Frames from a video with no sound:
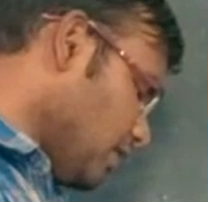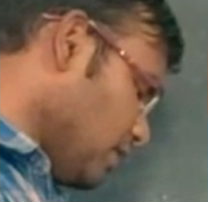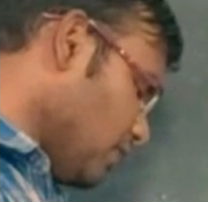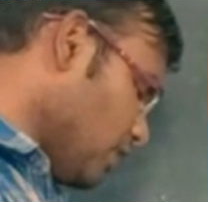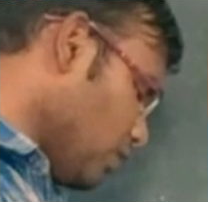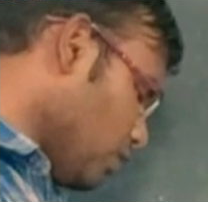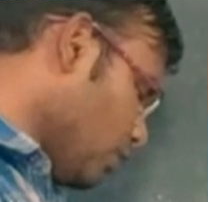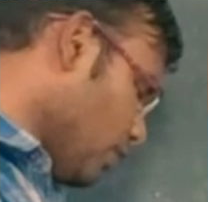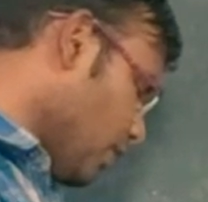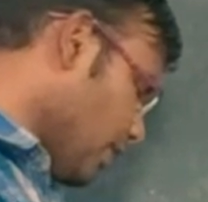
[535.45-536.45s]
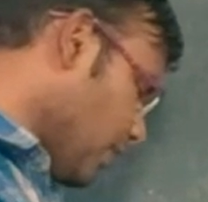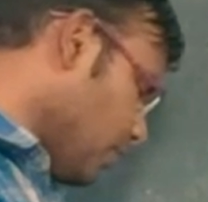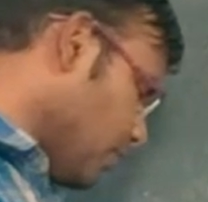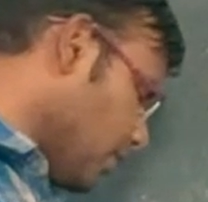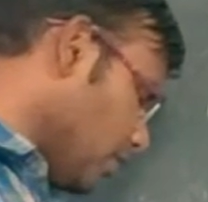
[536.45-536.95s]
इफ़ द रोप वेयर टेन
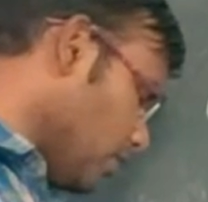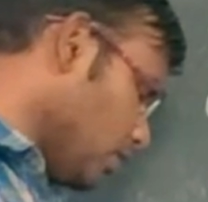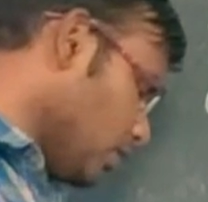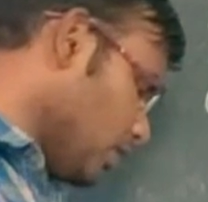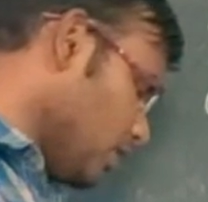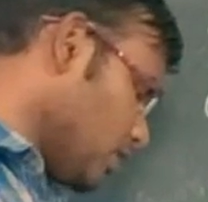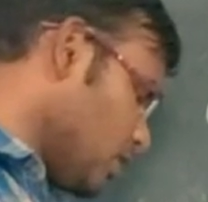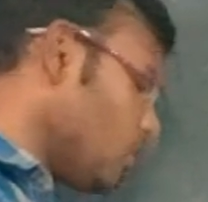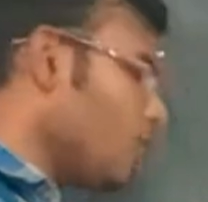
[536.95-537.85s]
मीटर लॉन्ग इंस्टीड